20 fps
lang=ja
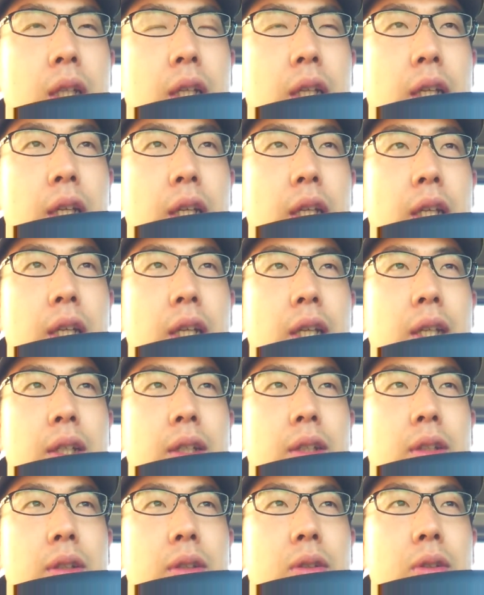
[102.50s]

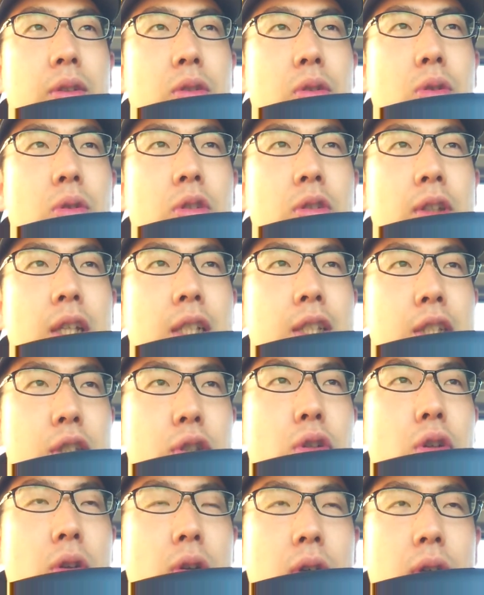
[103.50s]
えー、この夏
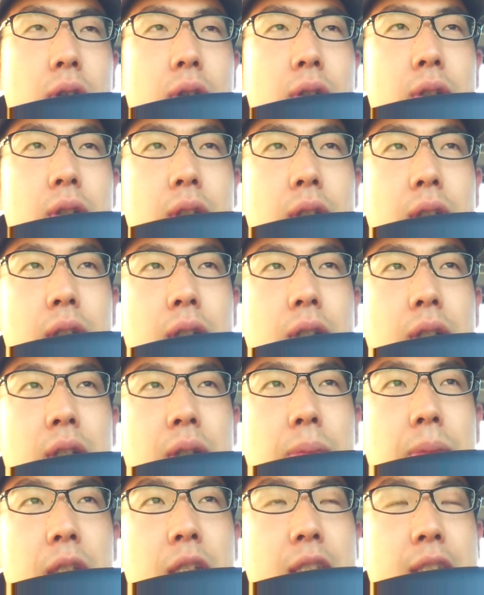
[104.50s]
を
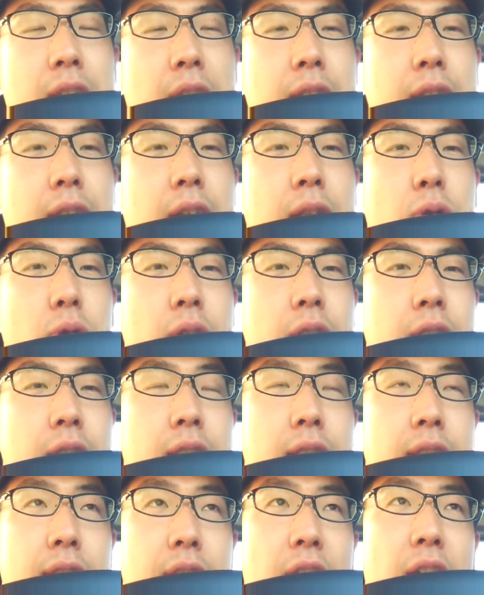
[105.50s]
皆さんで乗り
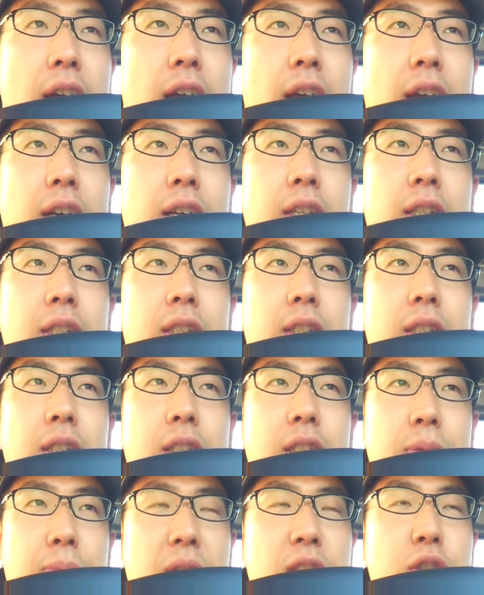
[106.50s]
切ってい
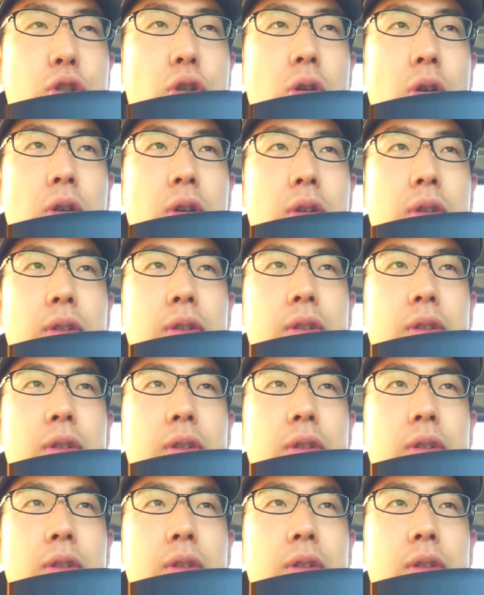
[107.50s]
きましょ